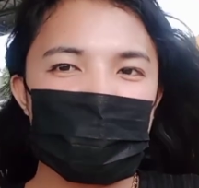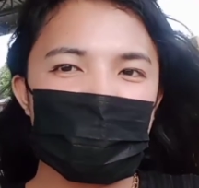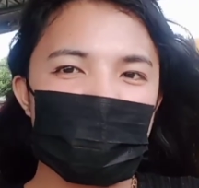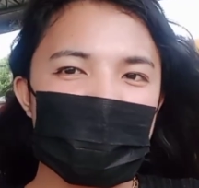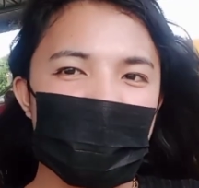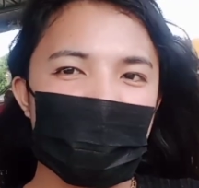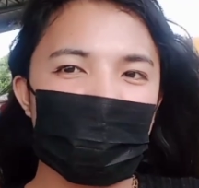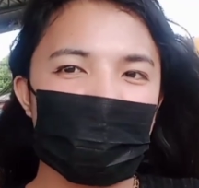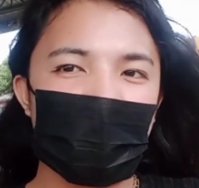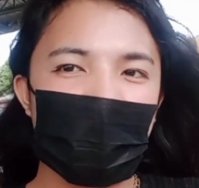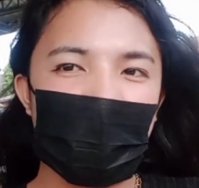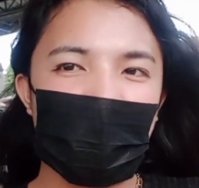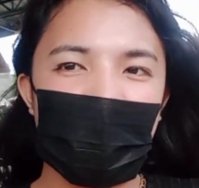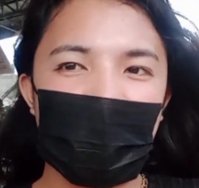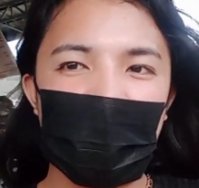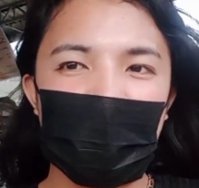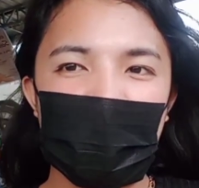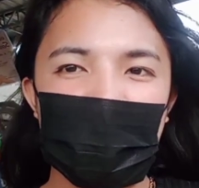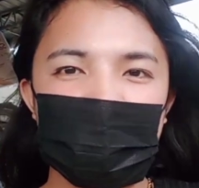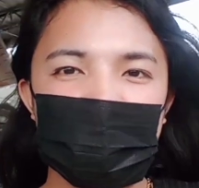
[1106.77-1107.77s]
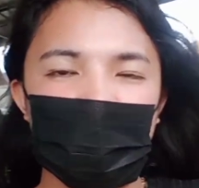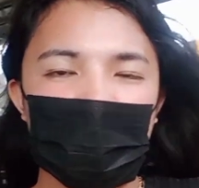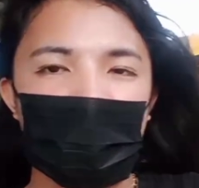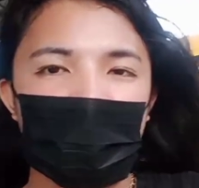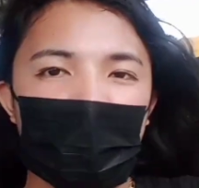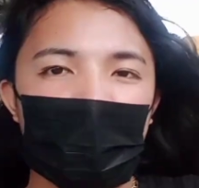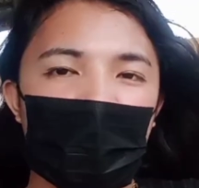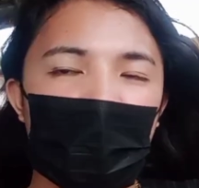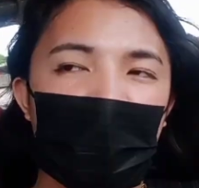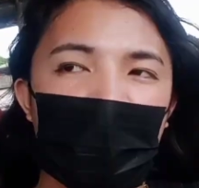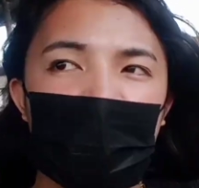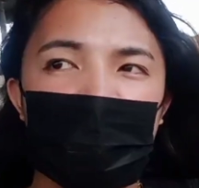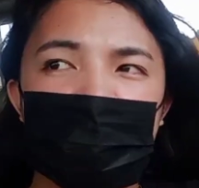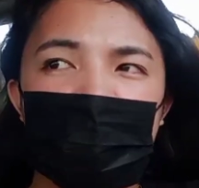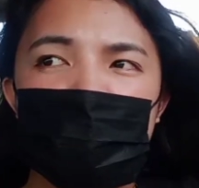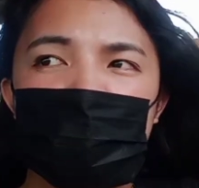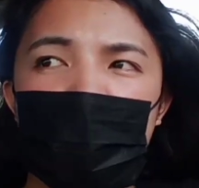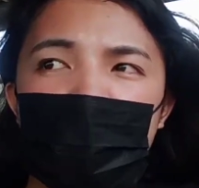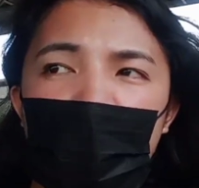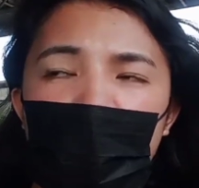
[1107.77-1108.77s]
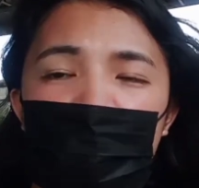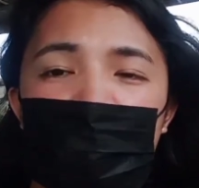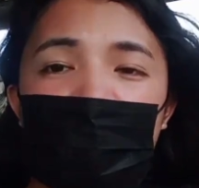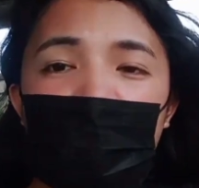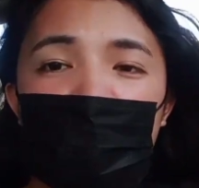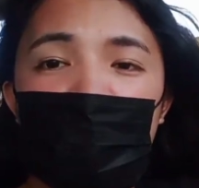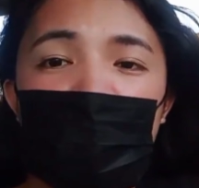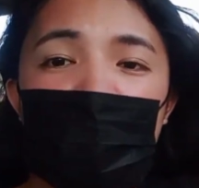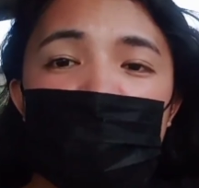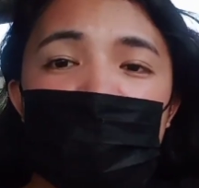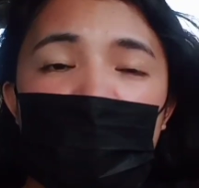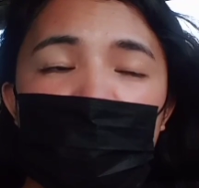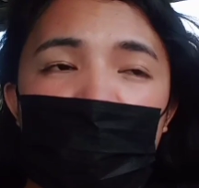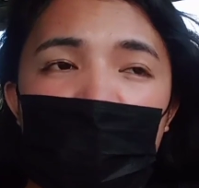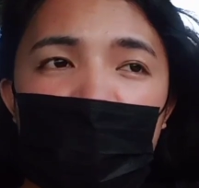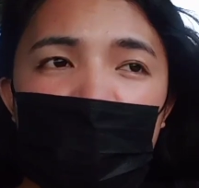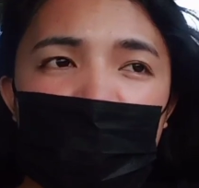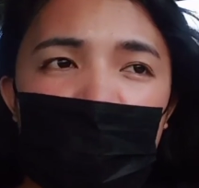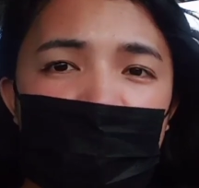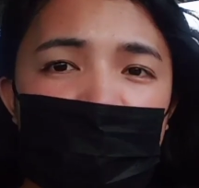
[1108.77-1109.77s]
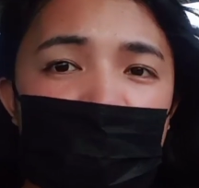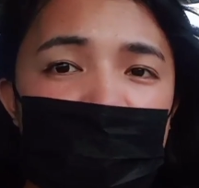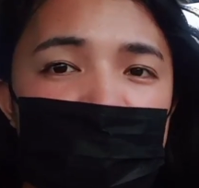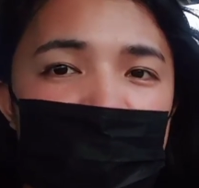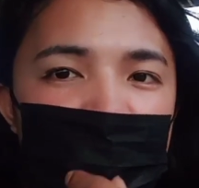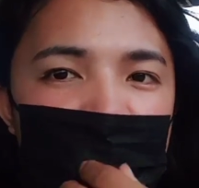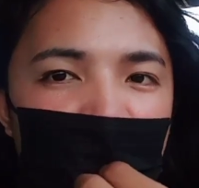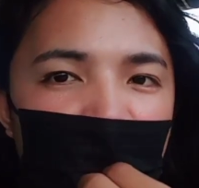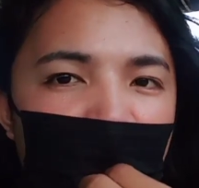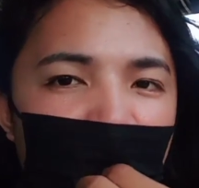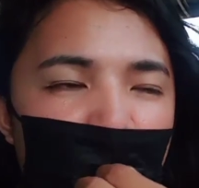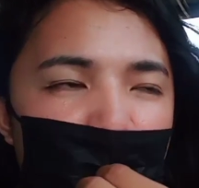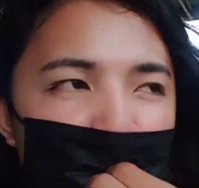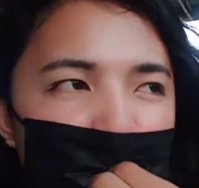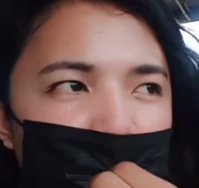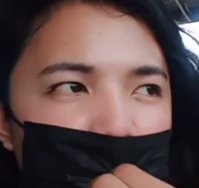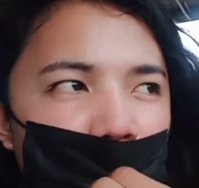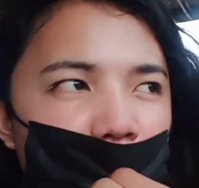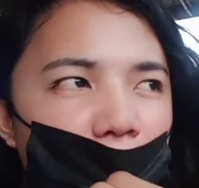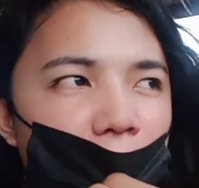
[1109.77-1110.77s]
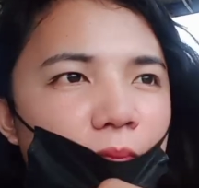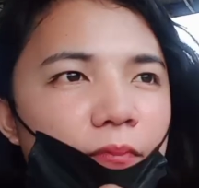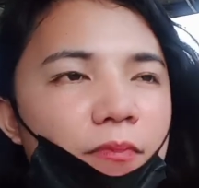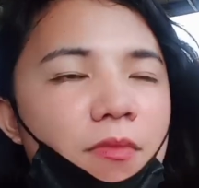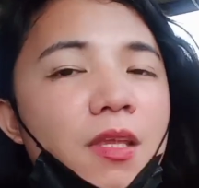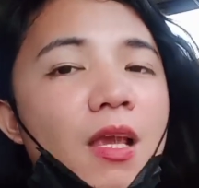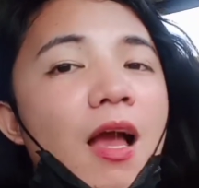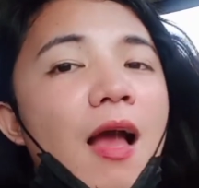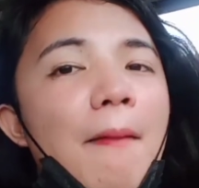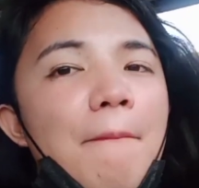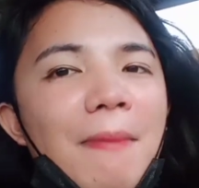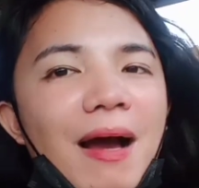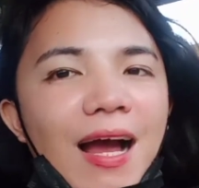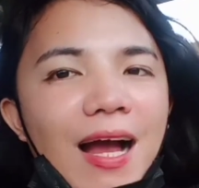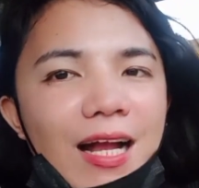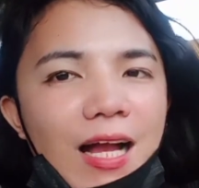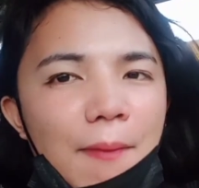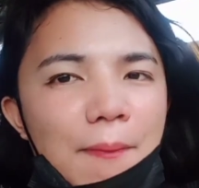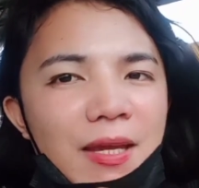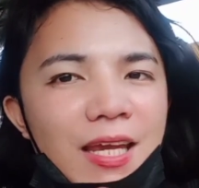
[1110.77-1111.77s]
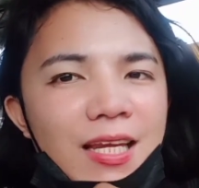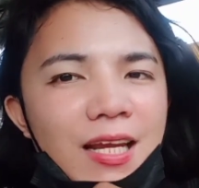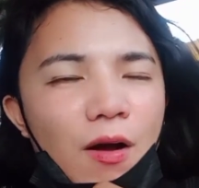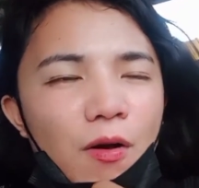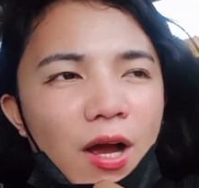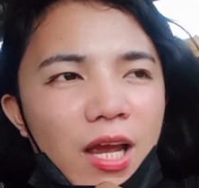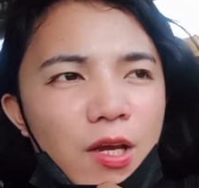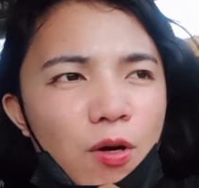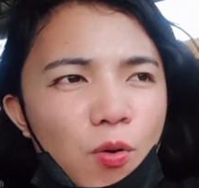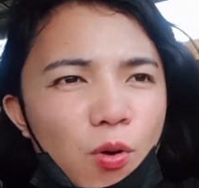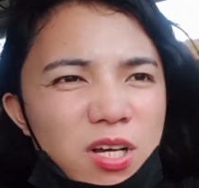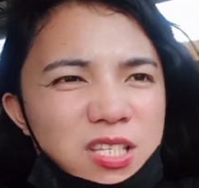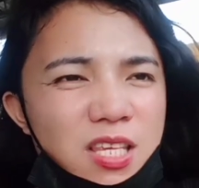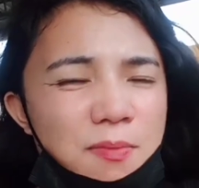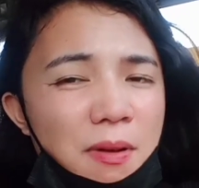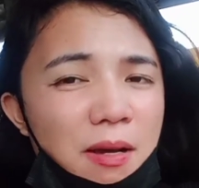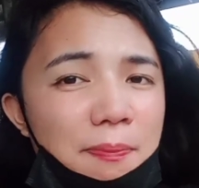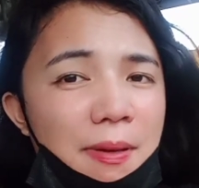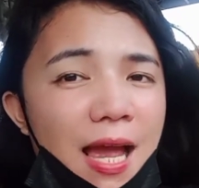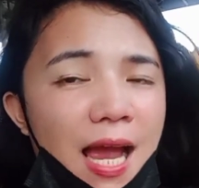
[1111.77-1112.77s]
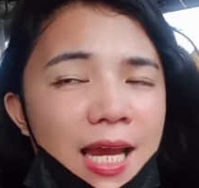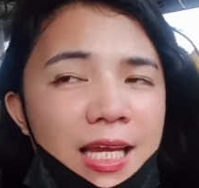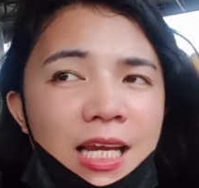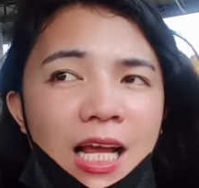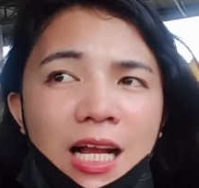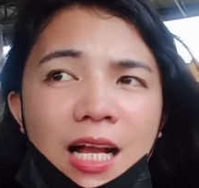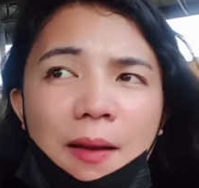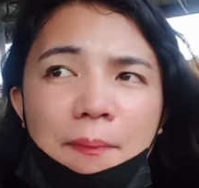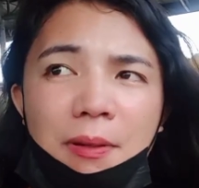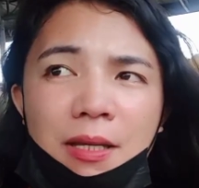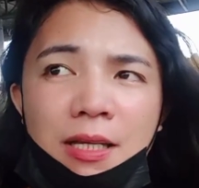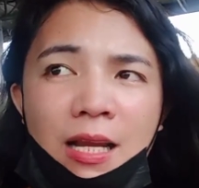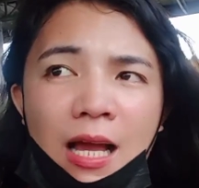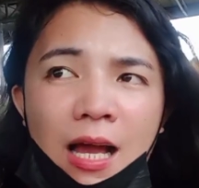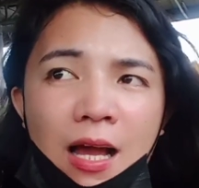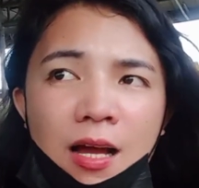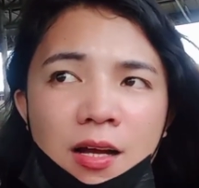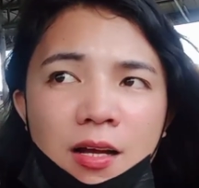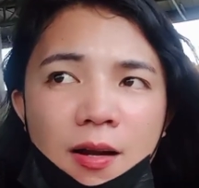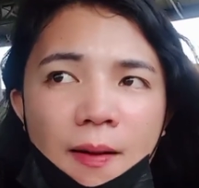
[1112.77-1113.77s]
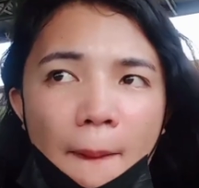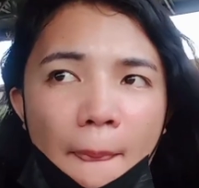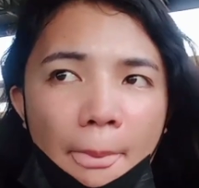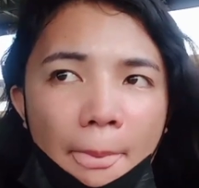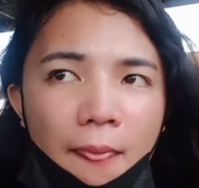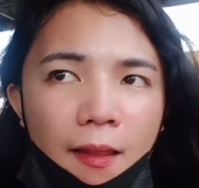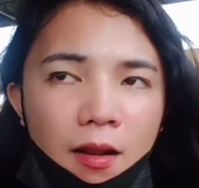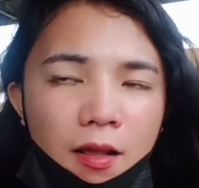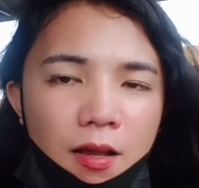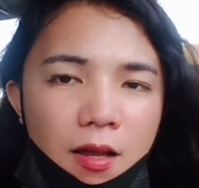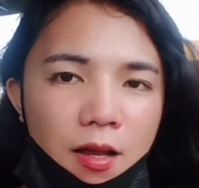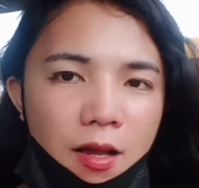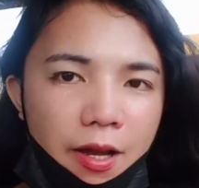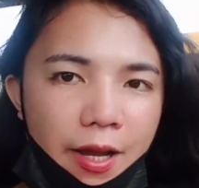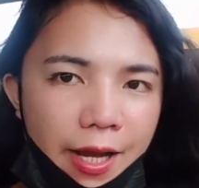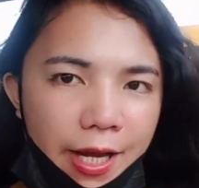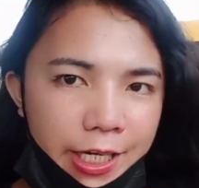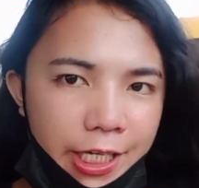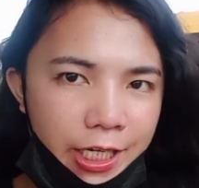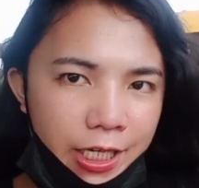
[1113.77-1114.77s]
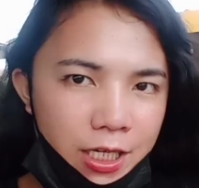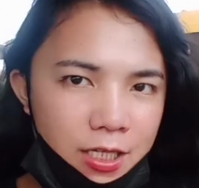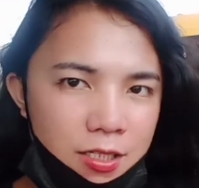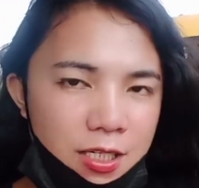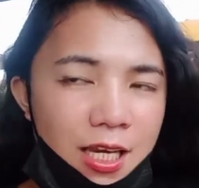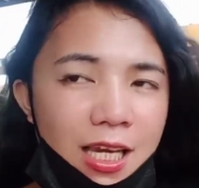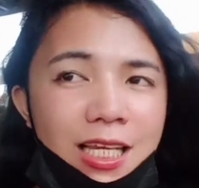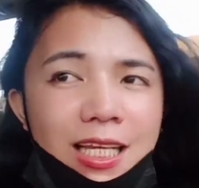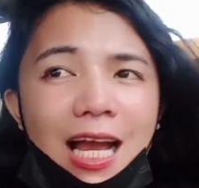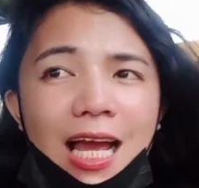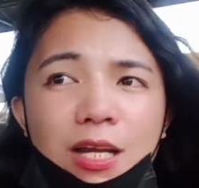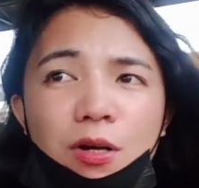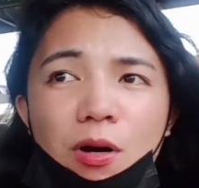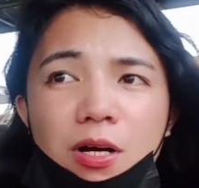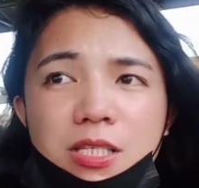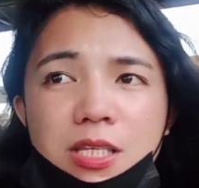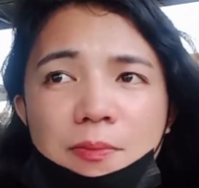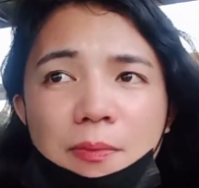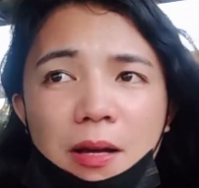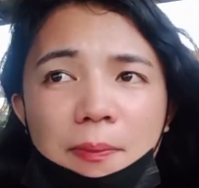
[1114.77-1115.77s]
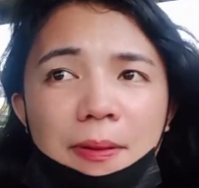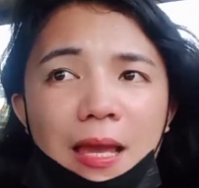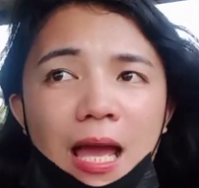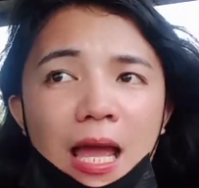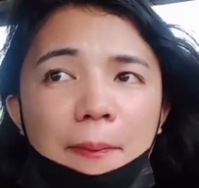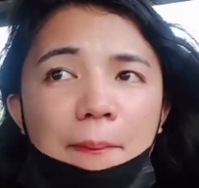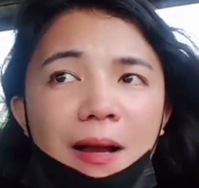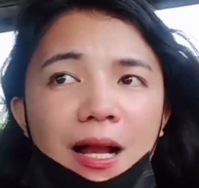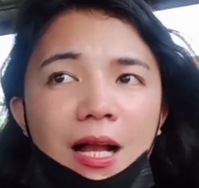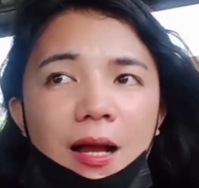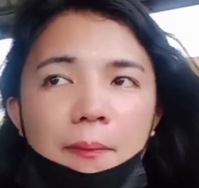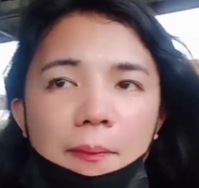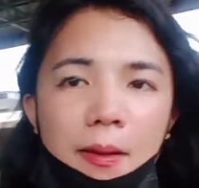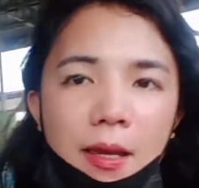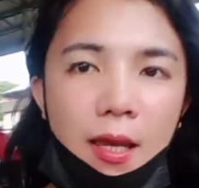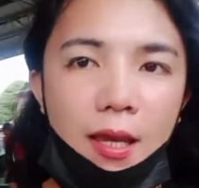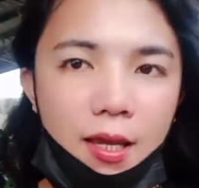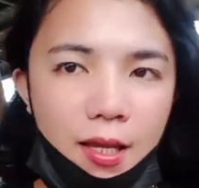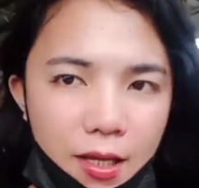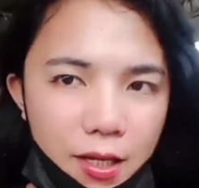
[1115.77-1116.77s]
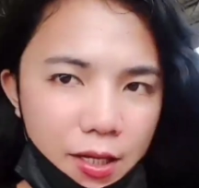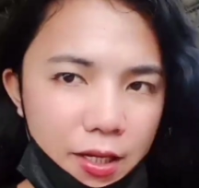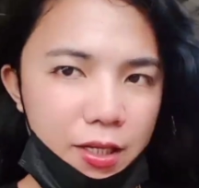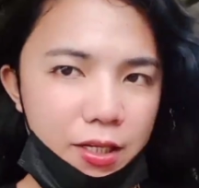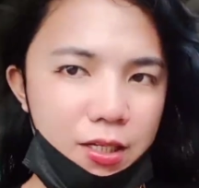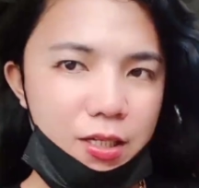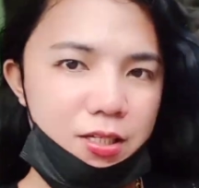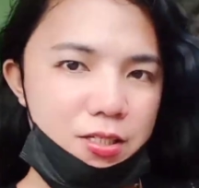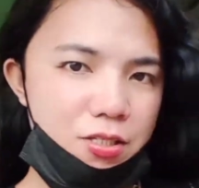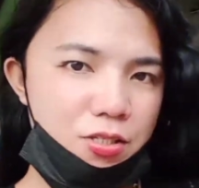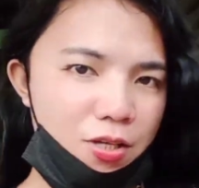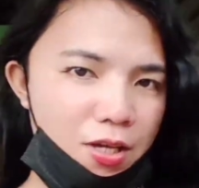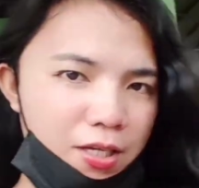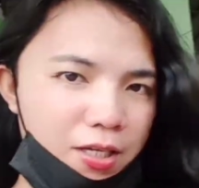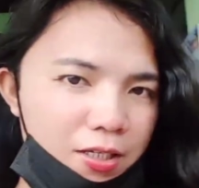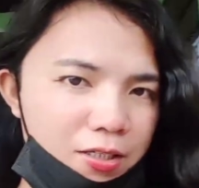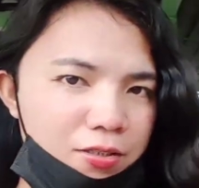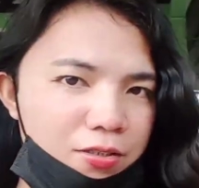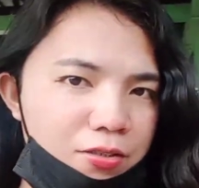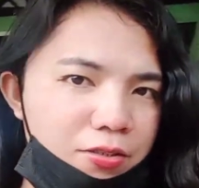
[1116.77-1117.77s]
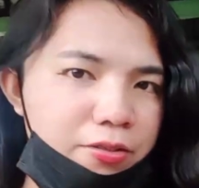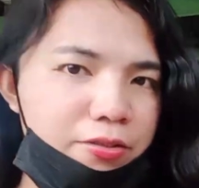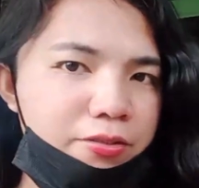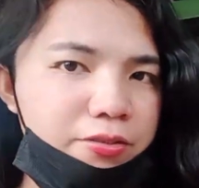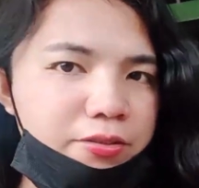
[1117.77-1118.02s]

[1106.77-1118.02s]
po sa inyong lahat and guys mapauwi na ko ngayon sa bayan kasi nga baka gabihin ako ayoko kasi magbiyahe ng gabi na ayan delikado kasi magbiyahe pa gabi so ayan oh